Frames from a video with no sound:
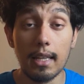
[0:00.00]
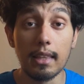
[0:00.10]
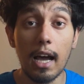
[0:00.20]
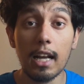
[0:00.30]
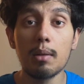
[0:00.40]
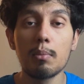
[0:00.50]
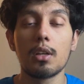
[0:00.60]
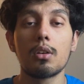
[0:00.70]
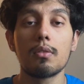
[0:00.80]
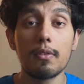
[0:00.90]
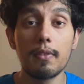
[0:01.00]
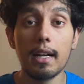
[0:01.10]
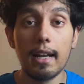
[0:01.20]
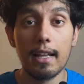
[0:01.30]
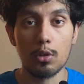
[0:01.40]
దాన్ని మీరు ఫిఫ్టీన్
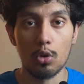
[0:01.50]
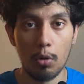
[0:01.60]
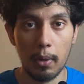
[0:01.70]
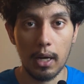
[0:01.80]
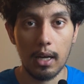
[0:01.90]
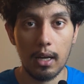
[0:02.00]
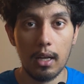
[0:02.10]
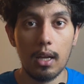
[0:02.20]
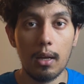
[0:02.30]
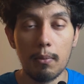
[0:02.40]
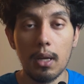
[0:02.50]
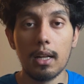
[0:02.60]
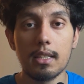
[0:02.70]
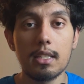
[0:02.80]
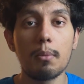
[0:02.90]
డేస్ లోపల మీకు
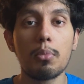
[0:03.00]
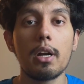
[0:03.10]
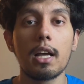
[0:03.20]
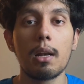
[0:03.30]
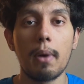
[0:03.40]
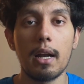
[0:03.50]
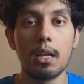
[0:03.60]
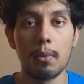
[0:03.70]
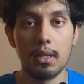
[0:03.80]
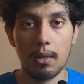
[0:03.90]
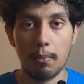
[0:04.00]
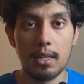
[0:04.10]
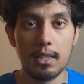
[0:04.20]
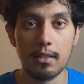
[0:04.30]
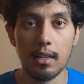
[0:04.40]
నచ్చిన పొలిటికల్ పార్టీకి మీరు సబ్మిట్
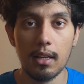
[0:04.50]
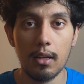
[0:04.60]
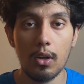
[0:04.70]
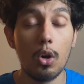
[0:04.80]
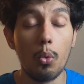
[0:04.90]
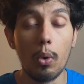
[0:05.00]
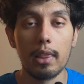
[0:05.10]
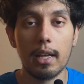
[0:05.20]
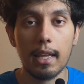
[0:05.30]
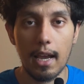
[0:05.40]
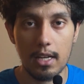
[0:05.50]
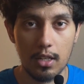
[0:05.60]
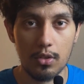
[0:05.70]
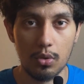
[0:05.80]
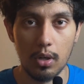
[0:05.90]
చేస్తే వాళ్ళు దాన్ని క్యాష్
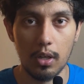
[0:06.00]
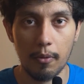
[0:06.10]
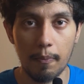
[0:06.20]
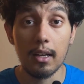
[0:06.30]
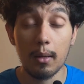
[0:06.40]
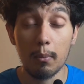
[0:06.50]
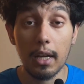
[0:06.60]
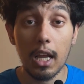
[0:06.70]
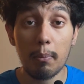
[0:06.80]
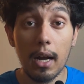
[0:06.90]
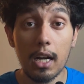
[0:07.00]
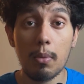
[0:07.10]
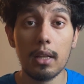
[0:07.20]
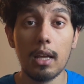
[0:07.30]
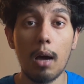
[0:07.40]
చేసుకుంటారు మీరు ఏ పార్టీ
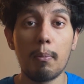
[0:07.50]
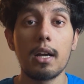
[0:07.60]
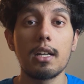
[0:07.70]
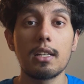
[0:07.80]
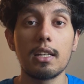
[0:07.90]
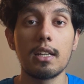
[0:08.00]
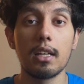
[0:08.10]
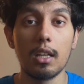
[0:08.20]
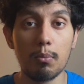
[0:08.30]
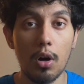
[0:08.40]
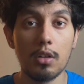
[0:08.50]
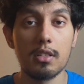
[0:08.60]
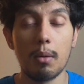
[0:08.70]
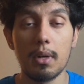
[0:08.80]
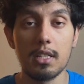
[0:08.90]
పడితే ఆ పార్టీకి ఈ బాండ్స్ని
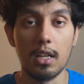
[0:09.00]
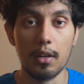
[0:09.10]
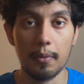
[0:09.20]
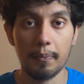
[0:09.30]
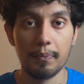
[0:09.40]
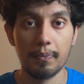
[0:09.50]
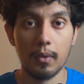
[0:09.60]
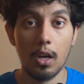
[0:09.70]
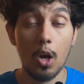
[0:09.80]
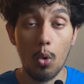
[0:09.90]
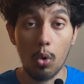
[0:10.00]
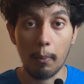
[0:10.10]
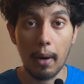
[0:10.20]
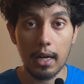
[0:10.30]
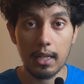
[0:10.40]
సబ్మిట్ చేయలేరు ఒక
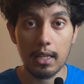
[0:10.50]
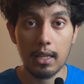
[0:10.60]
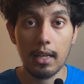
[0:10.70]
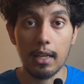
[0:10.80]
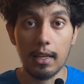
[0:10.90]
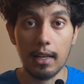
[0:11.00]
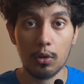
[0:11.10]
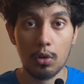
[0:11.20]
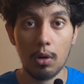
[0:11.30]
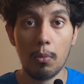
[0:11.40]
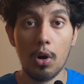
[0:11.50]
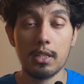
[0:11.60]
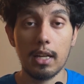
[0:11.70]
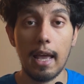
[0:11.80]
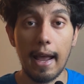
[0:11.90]
పార్టీ ఈ ఎలక్టోరల్
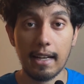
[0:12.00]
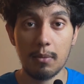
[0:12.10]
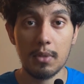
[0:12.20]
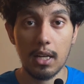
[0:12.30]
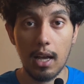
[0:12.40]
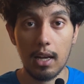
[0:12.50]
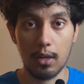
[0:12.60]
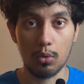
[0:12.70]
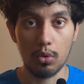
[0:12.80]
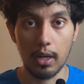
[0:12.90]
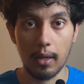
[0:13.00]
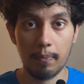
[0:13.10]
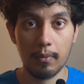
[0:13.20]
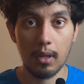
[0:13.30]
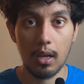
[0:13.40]
బాండ్స్ని యాక్సెప్ట్ చేయాలి అనుకుంటే
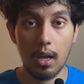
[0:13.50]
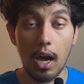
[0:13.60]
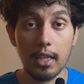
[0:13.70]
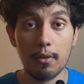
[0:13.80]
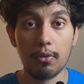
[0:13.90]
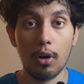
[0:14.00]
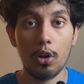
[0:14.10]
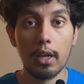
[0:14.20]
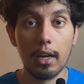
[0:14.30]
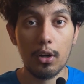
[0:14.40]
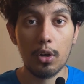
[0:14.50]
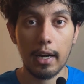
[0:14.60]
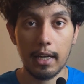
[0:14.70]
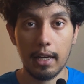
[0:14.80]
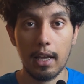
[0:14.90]
అది ఫాలోయింగ్ రెండు
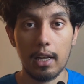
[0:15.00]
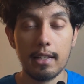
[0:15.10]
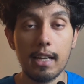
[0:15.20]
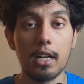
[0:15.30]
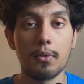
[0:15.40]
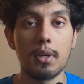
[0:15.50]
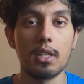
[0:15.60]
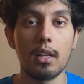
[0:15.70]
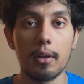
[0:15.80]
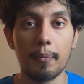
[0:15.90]
క్రైటీరియాలని సాటిస్ఫై చేయాలి